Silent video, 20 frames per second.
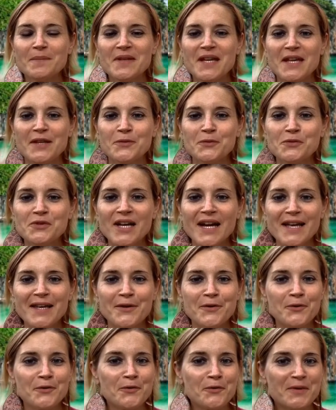aiuta e
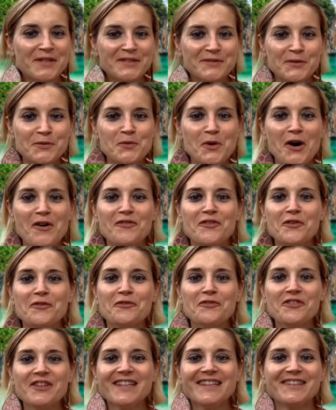con questo nuovo
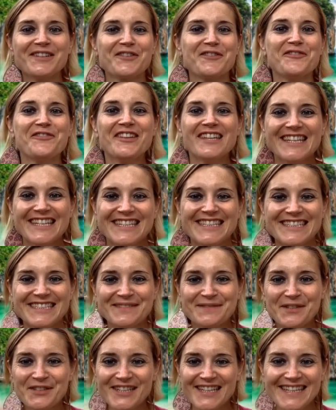filtro
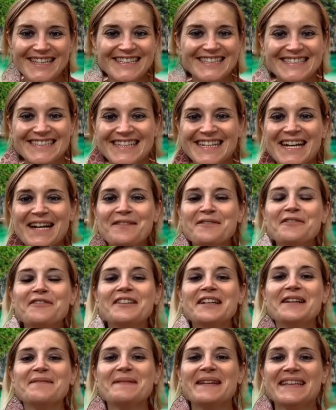fighissimo di Instagram
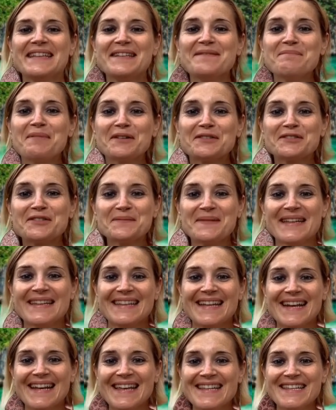finalmente posso
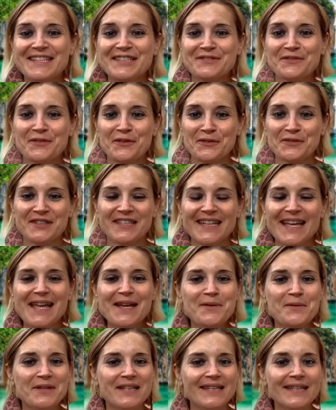mettere gli sfondi e
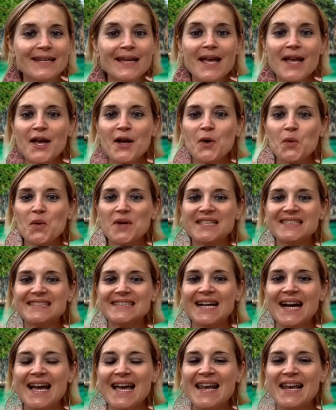quindi
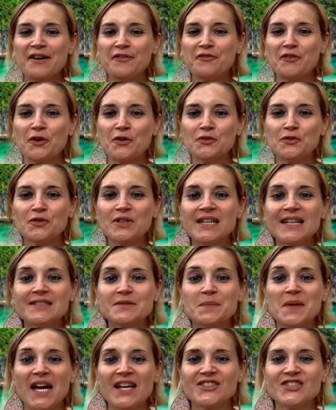questa è la foto della
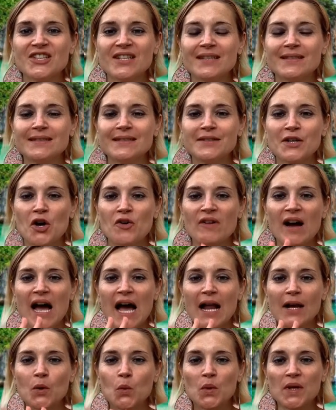spiaggia che si trova
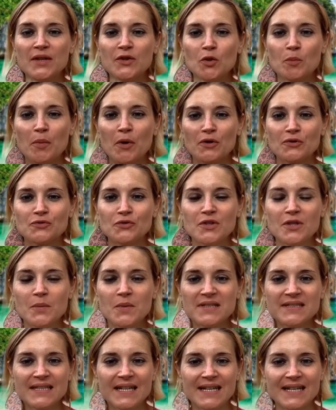al quinto posto di
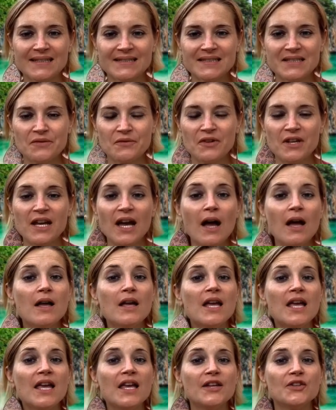questa classifica
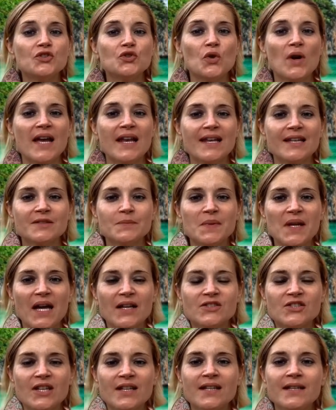e cioè la
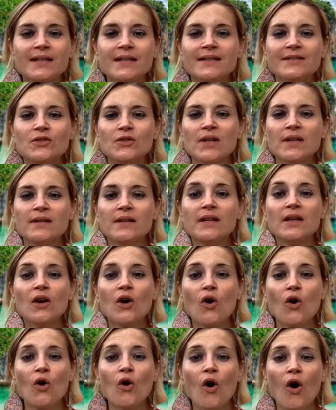spiaggia dell'isola di
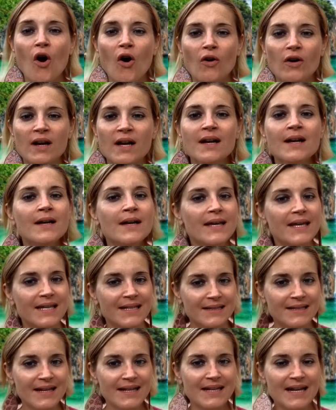Koh Hong
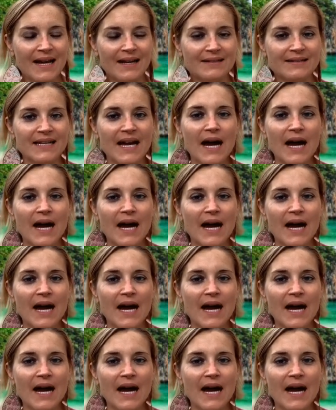in Thailandia.